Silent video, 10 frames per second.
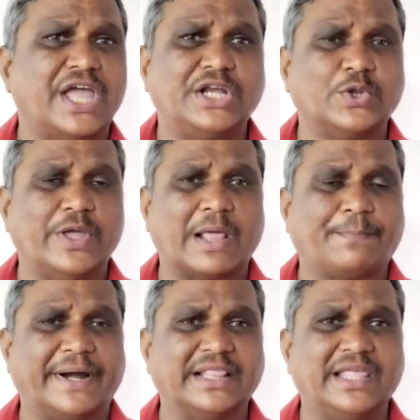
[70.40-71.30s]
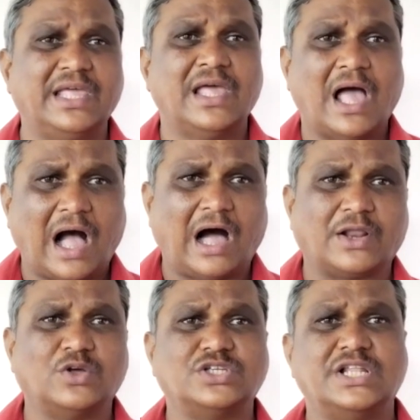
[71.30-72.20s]
సిఐటి ఏర్పడింది
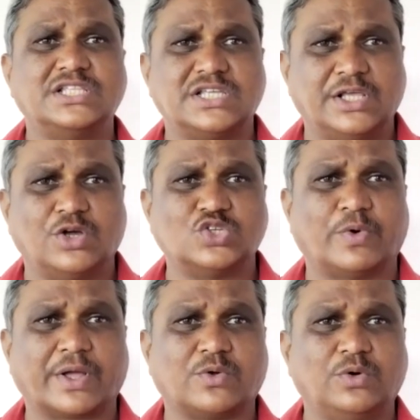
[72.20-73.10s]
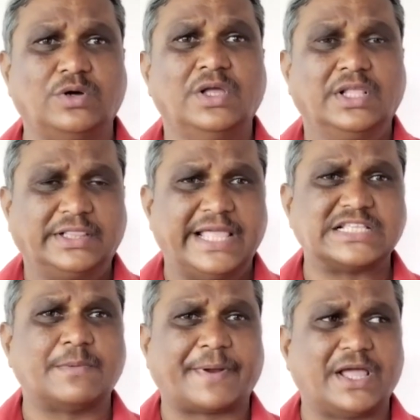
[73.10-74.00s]
ఆ రోజు నుంచి ఈ రోజు వరకు
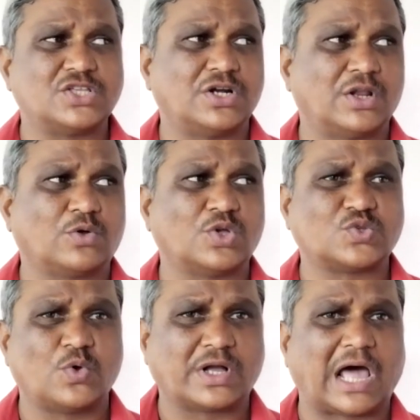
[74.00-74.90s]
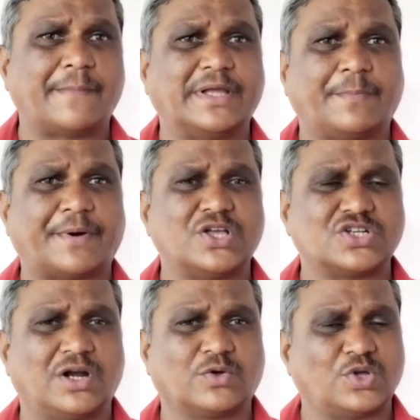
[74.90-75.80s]
దేశ ప్రయోజనాల కోసం కార్మిక
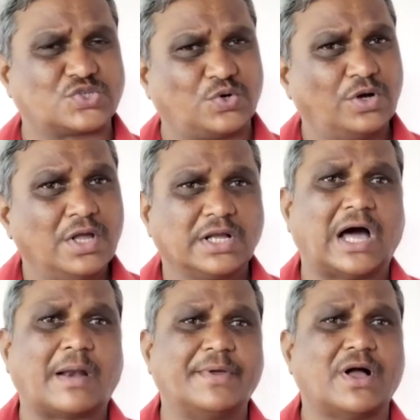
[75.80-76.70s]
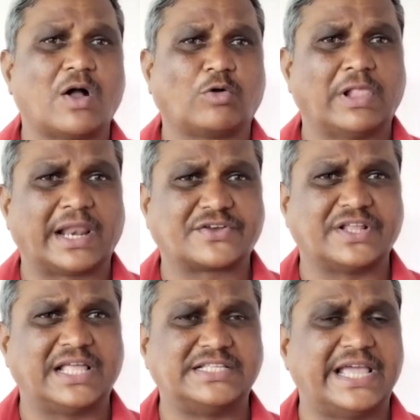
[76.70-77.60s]
ప్రయోజనాల కోసం కార్మిక హక్కుల
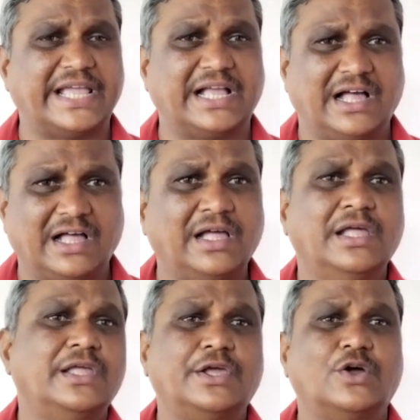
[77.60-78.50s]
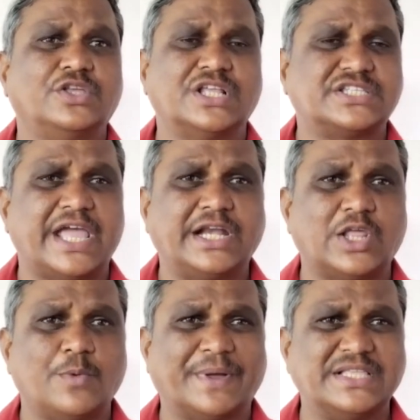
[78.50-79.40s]
రక్షణ ధ్యేయంగా ఈ రోజున
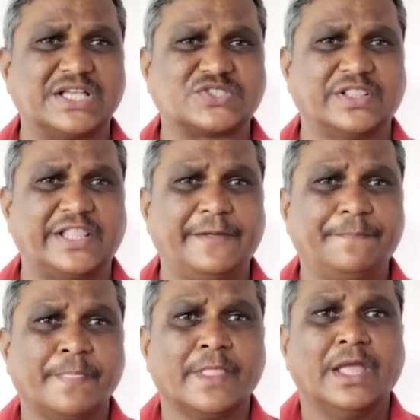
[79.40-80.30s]
సిఐటి పనిచేస్తుంది